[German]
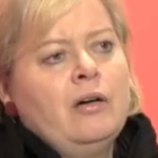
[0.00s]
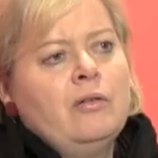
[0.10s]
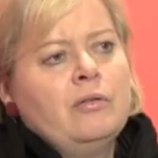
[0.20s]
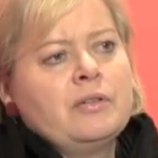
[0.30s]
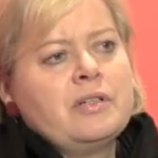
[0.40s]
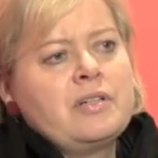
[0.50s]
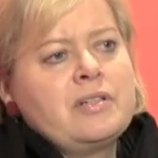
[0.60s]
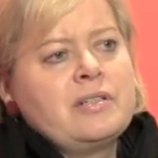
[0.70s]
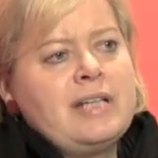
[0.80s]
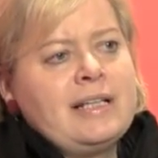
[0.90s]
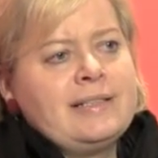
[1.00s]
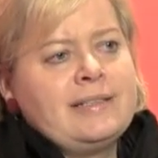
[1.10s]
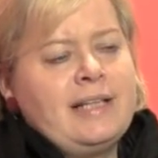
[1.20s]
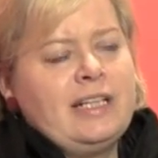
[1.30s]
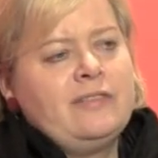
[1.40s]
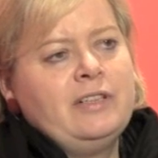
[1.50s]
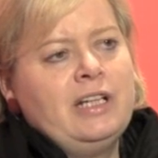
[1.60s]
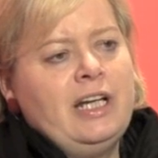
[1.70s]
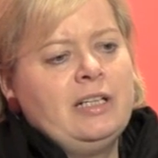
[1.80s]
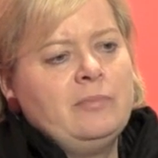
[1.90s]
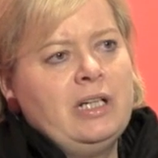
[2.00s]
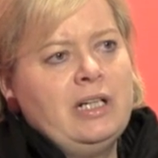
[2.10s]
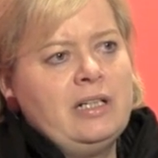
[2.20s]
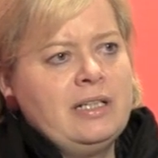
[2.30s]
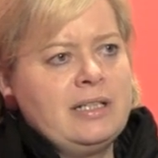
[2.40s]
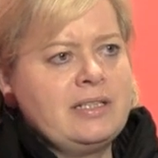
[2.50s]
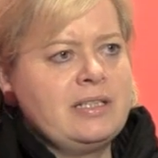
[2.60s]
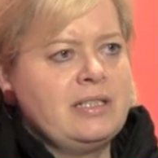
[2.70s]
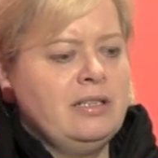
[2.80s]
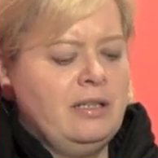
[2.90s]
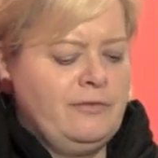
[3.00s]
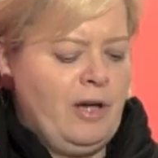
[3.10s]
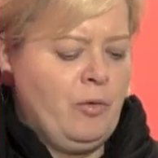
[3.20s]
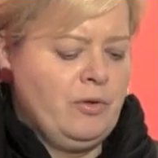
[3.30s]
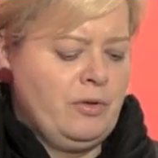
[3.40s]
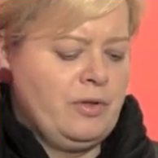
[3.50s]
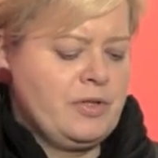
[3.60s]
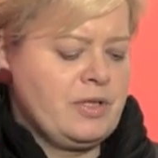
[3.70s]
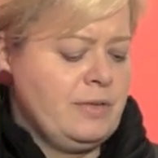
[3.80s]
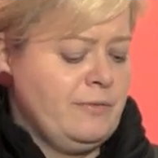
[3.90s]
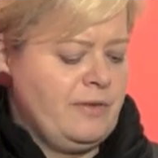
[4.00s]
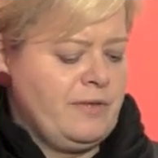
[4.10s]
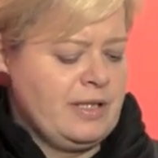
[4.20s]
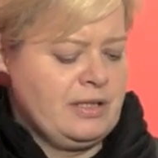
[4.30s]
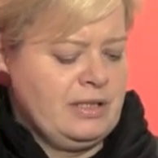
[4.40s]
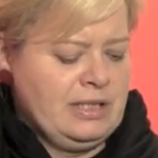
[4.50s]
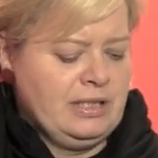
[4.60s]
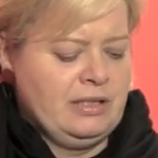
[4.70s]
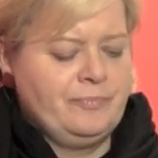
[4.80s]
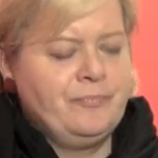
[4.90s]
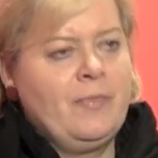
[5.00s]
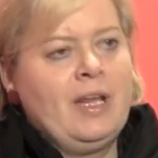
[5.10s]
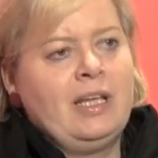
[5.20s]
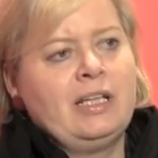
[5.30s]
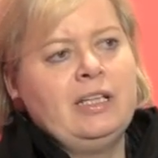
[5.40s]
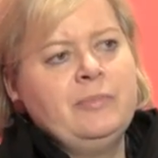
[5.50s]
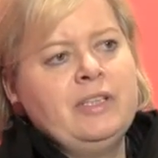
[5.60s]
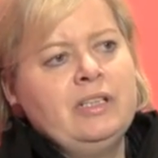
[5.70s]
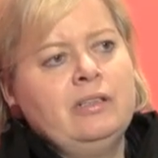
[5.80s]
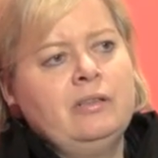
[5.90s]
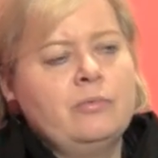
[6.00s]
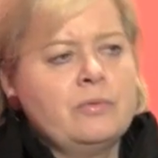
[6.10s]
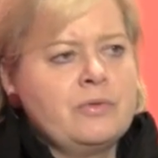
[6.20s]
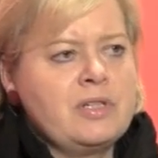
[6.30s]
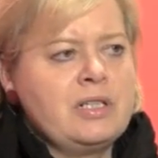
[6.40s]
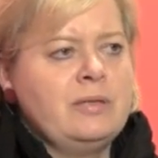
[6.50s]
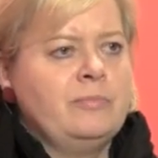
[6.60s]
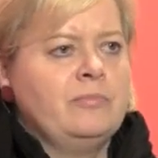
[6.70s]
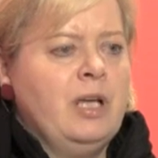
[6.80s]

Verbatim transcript: Und das zeigt wieder einmal, dass die V-Leute im Verfass in den Gremien und im